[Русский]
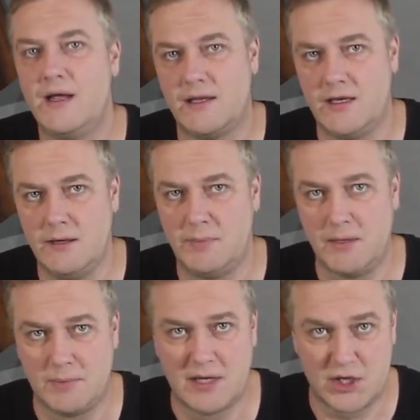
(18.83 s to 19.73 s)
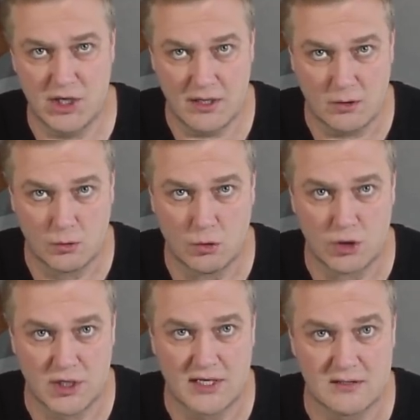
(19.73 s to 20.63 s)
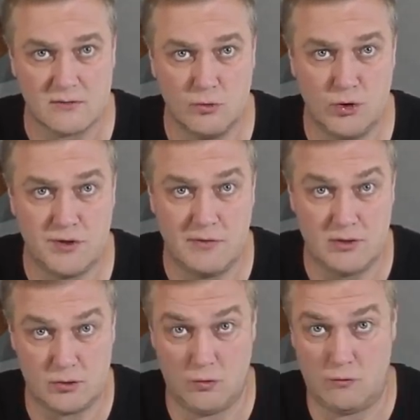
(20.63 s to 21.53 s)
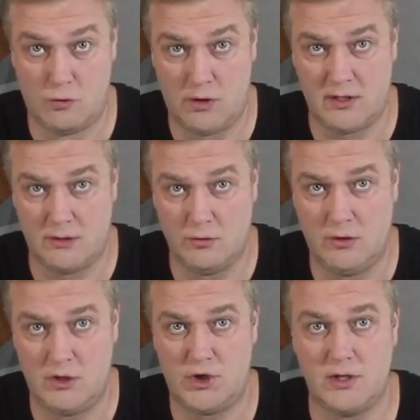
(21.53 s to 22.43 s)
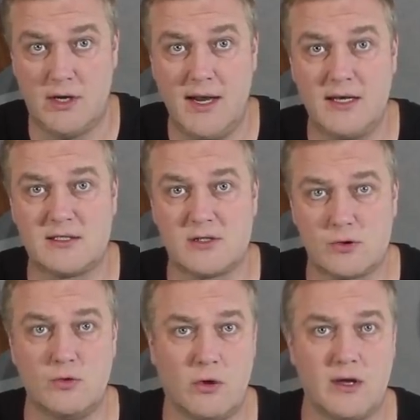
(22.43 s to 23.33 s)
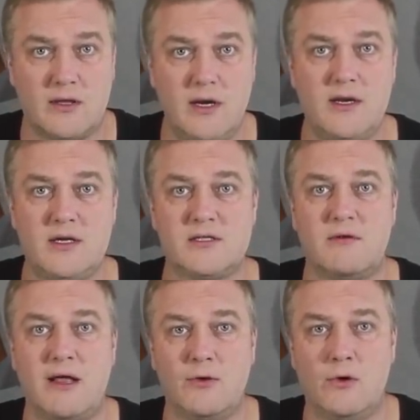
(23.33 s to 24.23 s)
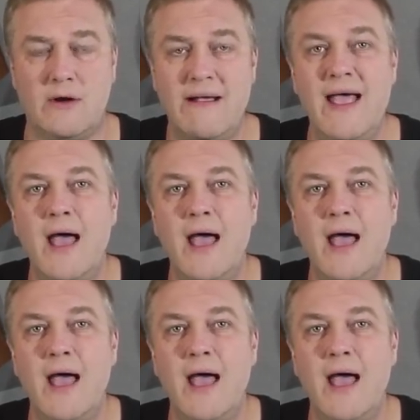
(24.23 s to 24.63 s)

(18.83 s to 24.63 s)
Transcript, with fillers: Такие предположения тоже озвучивались. Ну вот оно начинается, скоро третий звонок.